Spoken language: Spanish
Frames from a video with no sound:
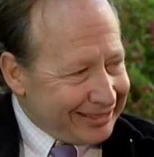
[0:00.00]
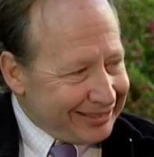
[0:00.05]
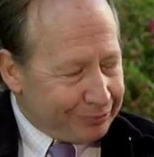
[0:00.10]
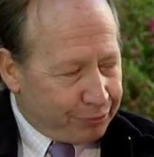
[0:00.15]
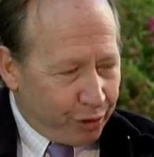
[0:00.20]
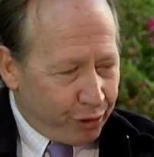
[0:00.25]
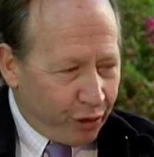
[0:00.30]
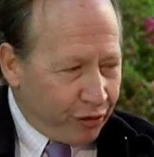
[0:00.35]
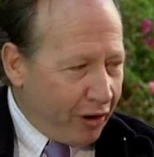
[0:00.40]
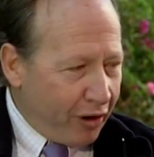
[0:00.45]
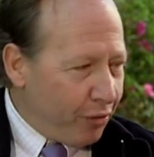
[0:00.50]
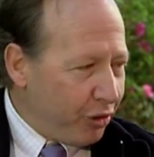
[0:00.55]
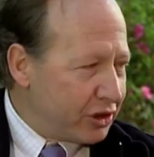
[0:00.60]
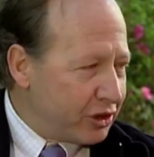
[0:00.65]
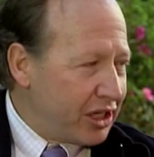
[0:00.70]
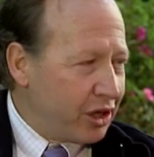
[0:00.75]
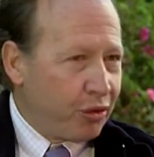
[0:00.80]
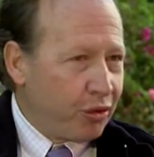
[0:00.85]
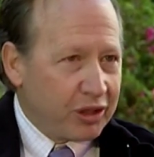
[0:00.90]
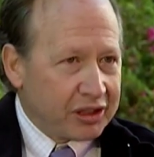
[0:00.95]
por favor
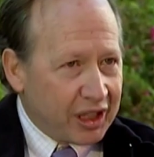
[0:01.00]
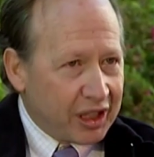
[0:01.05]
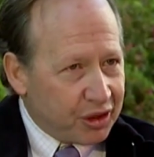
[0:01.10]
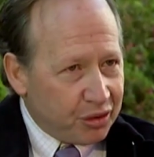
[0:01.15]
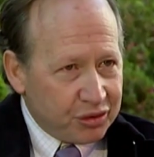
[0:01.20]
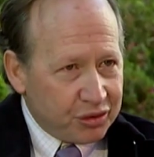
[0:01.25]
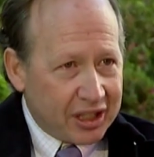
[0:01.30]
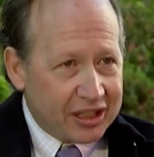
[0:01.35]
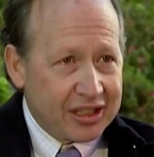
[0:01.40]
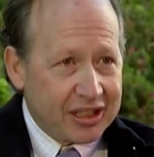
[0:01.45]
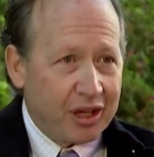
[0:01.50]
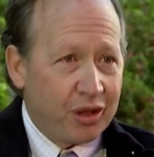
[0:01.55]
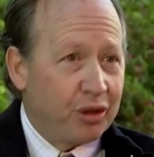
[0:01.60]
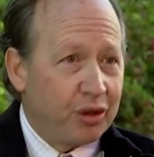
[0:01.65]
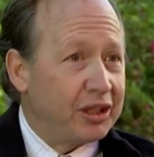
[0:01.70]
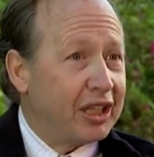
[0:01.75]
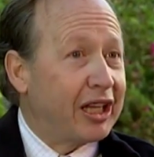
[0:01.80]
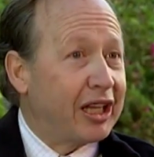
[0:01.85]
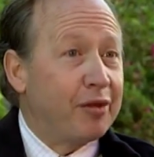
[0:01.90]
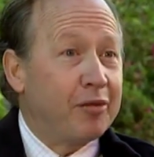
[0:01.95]
secuéstrate un
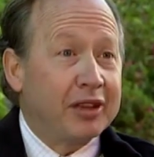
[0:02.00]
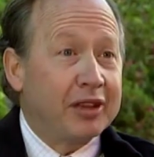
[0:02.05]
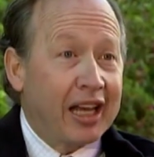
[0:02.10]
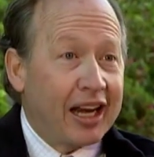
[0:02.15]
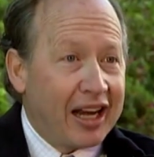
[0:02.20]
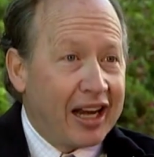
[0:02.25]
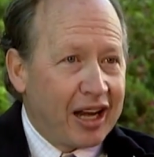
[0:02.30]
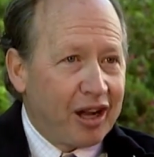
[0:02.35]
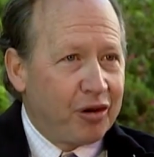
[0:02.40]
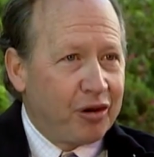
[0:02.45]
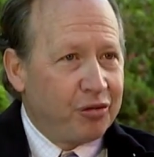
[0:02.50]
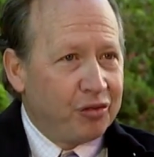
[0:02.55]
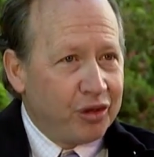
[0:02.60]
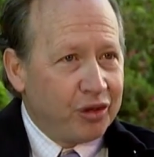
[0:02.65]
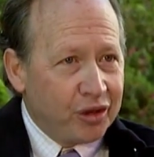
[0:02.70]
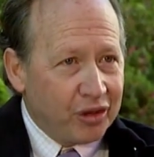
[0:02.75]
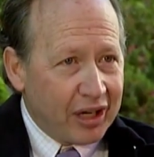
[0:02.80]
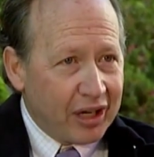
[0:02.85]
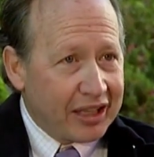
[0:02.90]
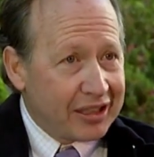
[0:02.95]
sacerdote que me traiga la
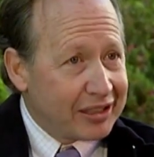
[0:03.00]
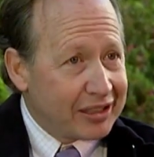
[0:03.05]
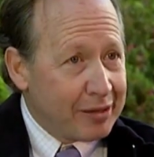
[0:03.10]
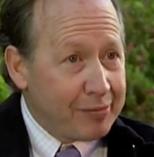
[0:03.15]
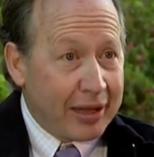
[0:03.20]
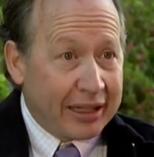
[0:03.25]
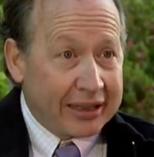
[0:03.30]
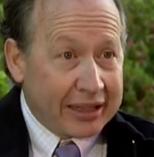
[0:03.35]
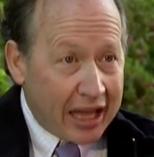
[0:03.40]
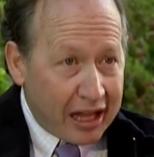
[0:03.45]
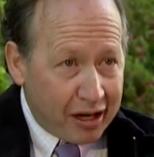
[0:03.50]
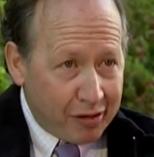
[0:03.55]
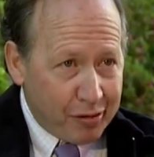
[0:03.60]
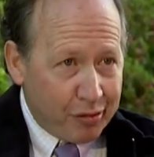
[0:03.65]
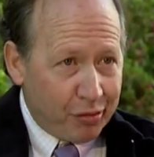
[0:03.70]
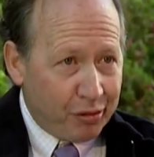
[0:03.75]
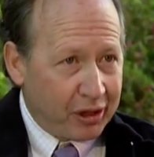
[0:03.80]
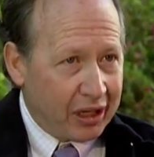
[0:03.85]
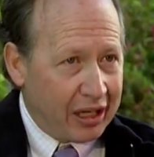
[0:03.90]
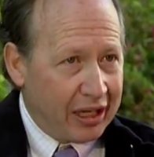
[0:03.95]
comunión antes de matarme,
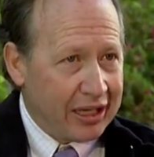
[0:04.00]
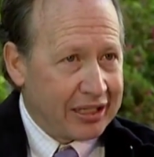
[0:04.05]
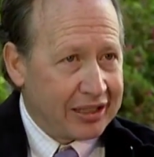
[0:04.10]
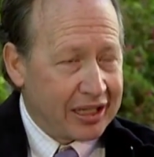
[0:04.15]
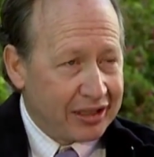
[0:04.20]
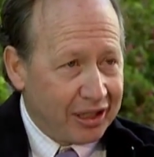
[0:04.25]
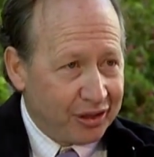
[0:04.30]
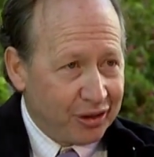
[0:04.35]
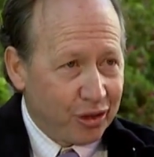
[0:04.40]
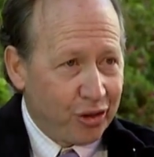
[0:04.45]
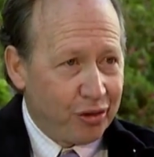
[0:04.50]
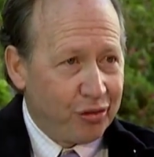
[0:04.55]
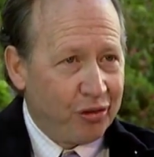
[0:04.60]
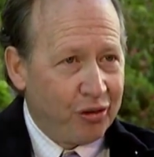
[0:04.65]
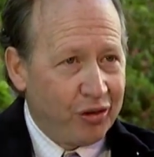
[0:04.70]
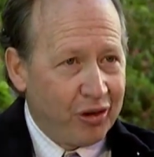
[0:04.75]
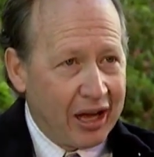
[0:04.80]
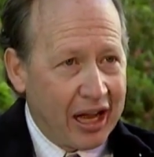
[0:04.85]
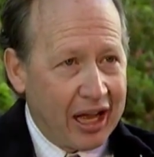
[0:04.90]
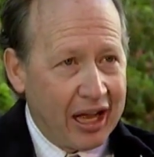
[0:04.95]
porque necesito
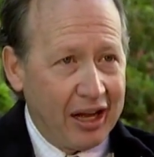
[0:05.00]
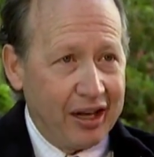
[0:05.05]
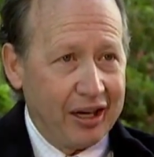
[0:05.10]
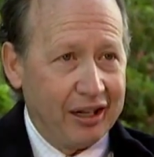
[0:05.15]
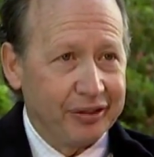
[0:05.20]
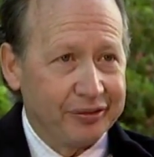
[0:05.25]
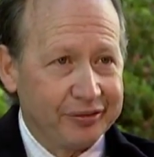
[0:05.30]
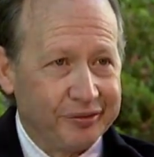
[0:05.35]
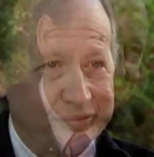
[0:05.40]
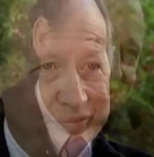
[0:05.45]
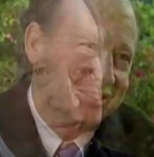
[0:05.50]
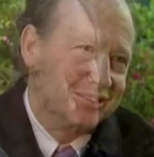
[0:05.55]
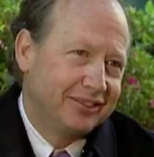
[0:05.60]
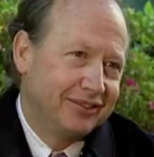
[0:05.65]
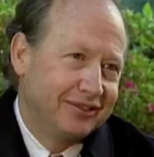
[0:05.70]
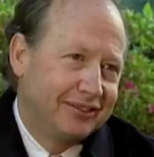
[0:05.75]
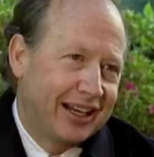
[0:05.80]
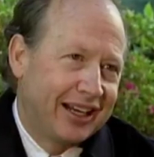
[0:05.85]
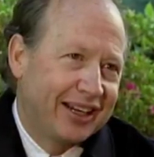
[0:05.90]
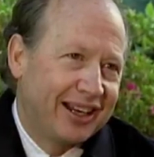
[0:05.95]
comulgar.
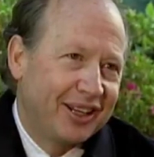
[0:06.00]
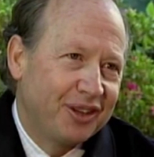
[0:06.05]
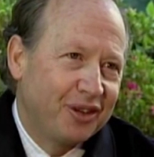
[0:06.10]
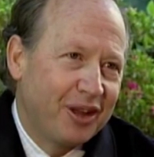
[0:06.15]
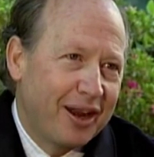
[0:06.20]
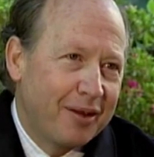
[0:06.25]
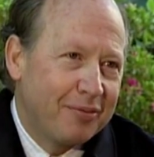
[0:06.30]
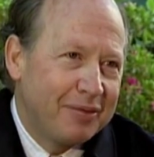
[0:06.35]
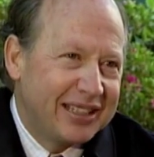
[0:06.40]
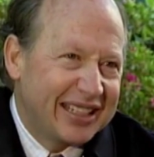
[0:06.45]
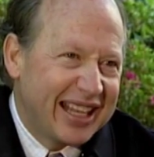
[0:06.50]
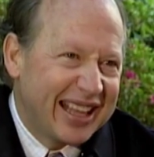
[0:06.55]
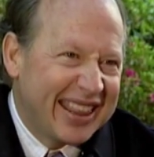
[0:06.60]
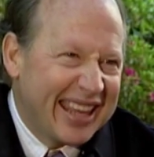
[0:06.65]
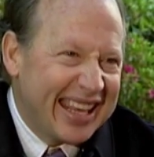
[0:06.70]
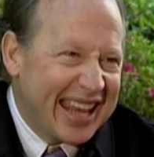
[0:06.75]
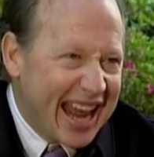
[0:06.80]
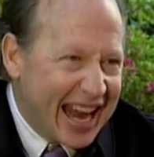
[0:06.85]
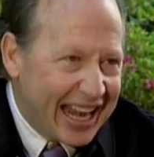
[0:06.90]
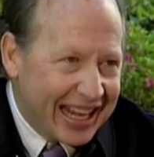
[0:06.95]
Acá de la misa
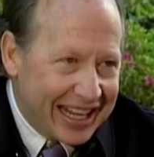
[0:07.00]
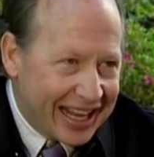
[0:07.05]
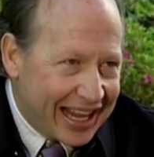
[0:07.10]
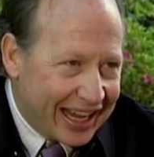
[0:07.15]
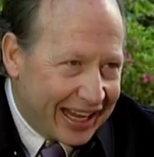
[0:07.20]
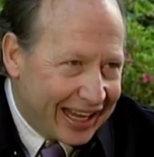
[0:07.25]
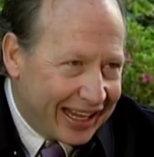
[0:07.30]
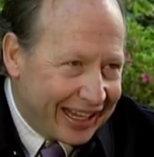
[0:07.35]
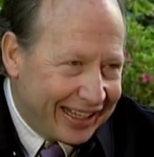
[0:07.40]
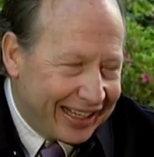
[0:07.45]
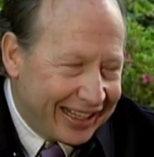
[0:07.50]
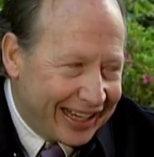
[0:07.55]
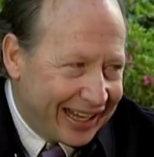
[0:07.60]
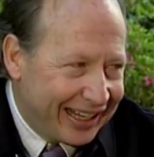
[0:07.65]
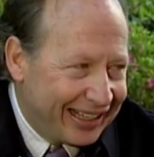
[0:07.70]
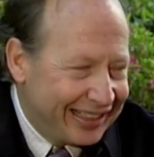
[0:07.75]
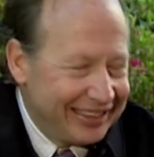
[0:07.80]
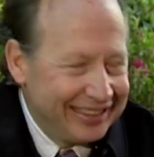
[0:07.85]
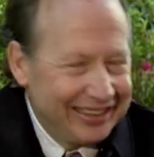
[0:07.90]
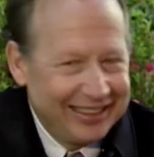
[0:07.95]
diaria
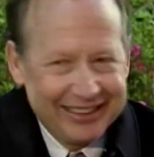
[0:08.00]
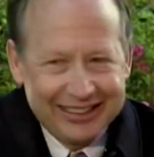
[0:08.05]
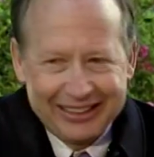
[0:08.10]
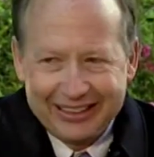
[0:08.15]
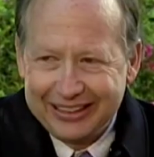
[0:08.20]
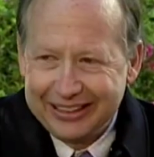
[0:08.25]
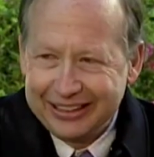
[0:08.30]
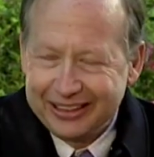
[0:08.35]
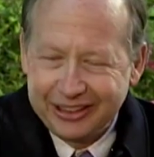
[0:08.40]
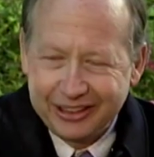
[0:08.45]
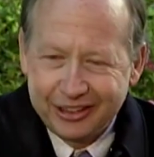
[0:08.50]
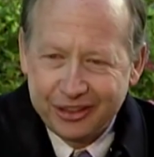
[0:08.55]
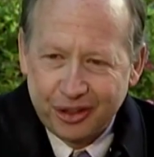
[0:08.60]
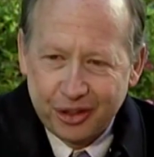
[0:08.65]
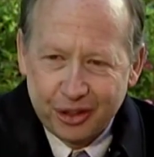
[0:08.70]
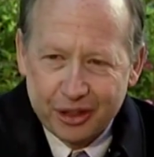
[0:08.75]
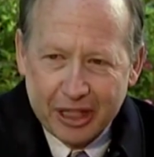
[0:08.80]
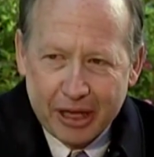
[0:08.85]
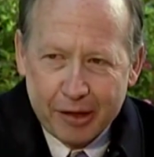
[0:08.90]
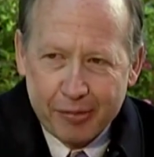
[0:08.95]
era yo
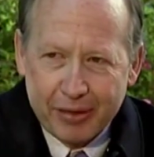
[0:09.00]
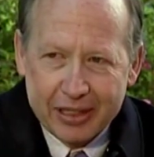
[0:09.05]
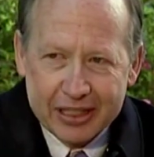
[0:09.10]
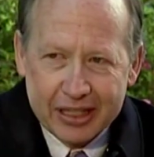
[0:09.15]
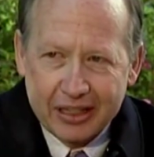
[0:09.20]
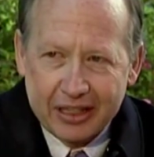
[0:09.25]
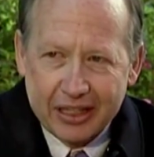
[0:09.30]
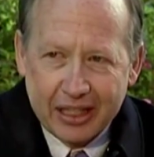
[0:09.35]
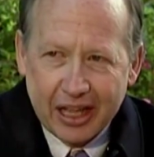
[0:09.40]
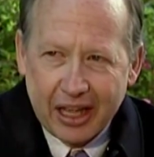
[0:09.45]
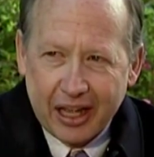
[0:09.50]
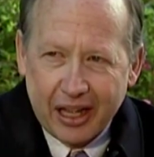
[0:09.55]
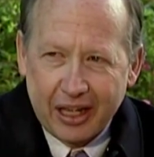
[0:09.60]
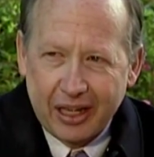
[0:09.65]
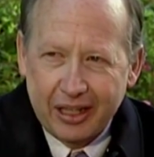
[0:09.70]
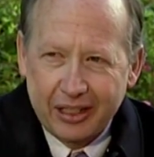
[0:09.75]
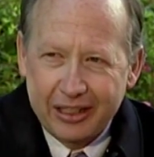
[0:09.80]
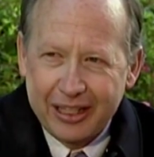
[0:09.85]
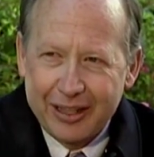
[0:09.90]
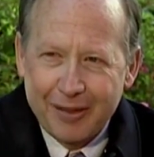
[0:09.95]
no sé, me
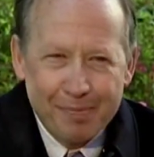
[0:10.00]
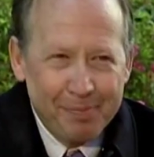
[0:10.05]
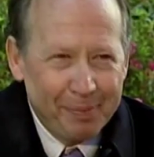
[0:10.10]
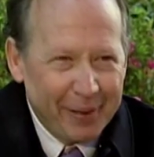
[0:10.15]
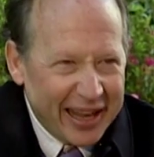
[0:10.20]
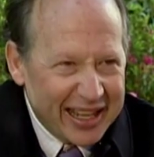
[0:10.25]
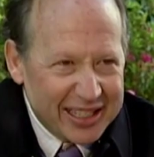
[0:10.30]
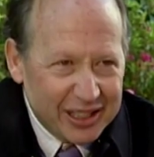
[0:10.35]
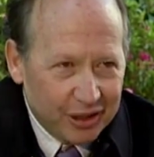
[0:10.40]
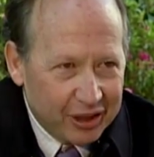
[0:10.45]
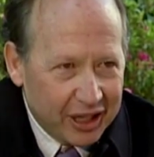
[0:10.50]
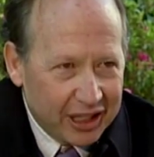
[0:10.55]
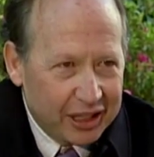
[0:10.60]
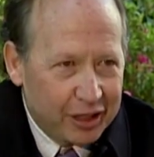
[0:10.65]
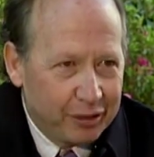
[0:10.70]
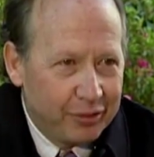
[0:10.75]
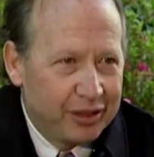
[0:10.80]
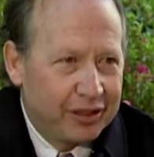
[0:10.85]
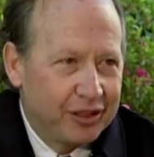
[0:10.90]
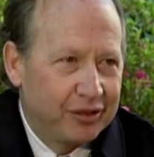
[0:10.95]
sentía
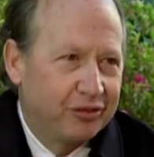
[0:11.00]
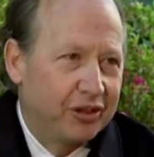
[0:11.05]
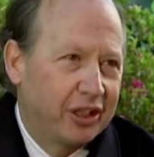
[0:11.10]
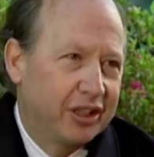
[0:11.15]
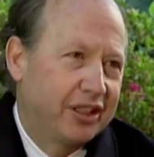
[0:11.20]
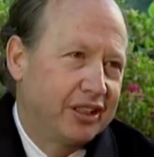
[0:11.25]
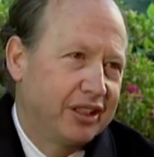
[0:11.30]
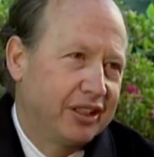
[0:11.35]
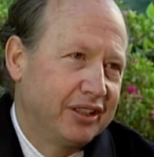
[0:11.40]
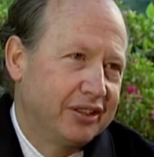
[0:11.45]
impresionantemente fuerte.